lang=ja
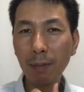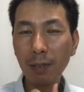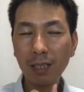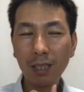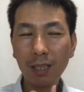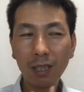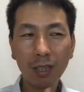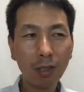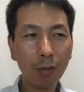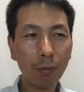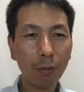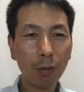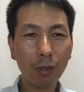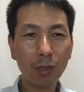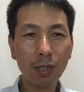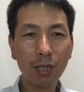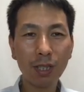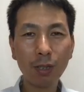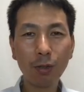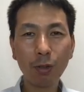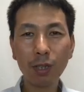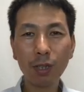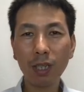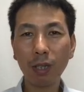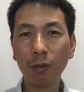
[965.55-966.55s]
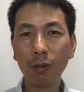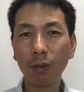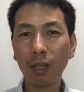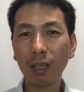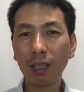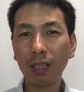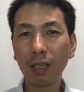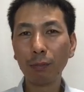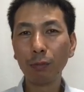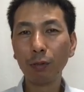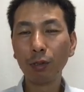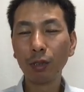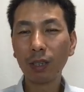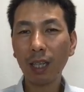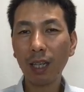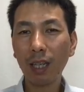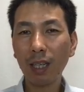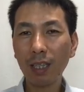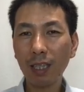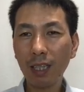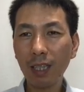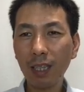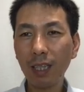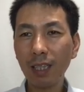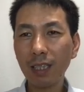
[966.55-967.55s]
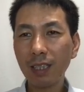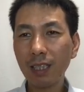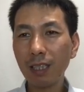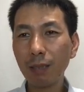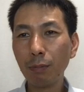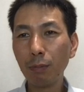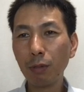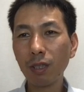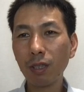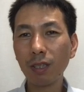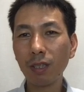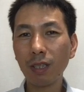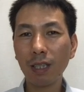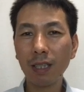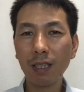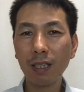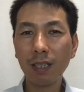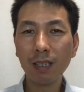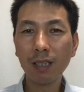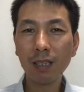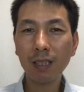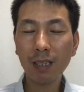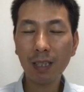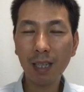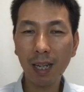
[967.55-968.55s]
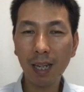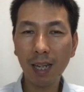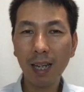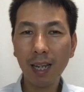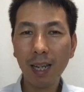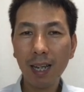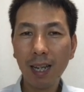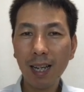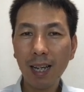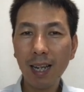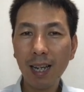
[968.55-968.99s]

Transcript: バスケットボールの指導者の方向けにチーム作りについて、